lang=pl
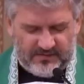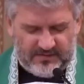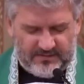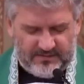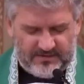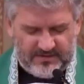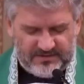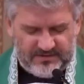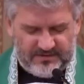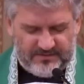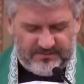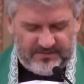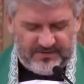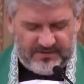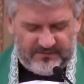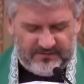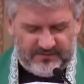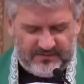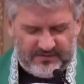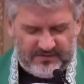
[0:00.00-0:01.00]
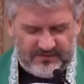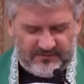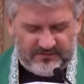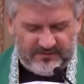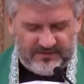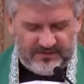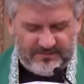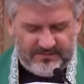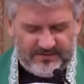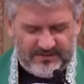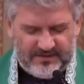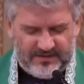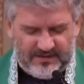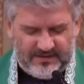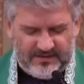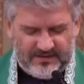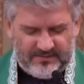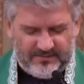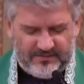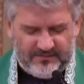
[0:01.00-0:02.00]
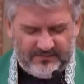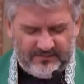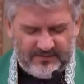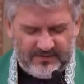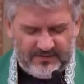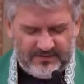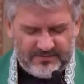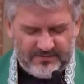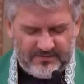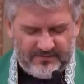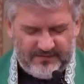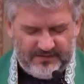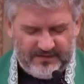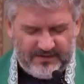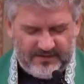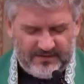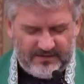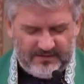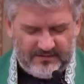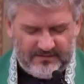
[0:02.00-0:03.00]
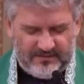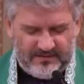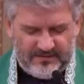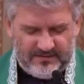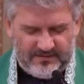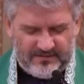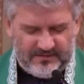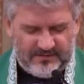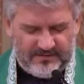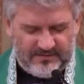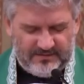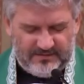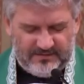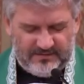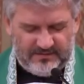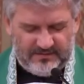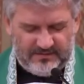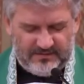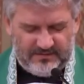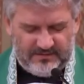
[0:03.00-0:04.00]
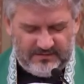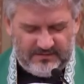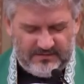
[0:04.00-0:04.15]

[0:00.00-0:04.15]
z najbardziej pierwotnych, fundamentalnych powołań człowieka, to jest, e,